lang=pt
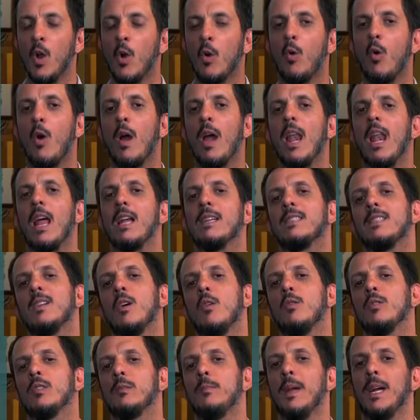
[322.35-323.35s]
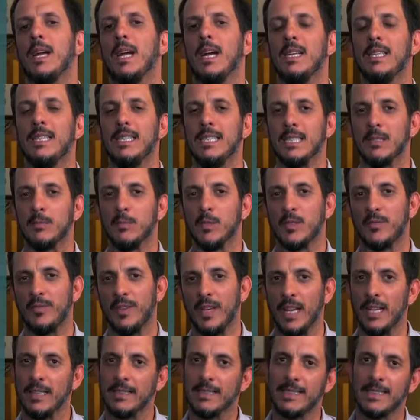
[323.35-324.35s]
com relação aos mecanismos
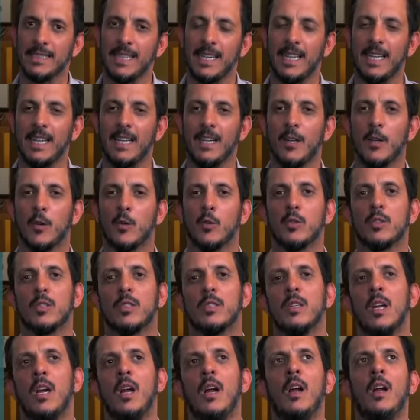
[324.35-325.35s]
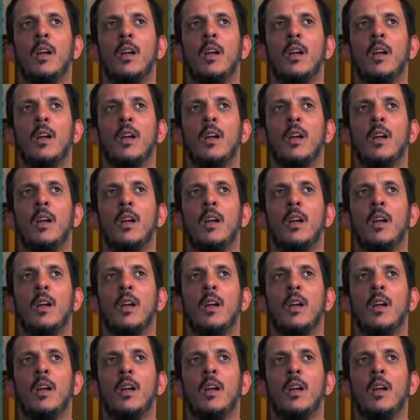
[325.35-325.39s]
financeiros,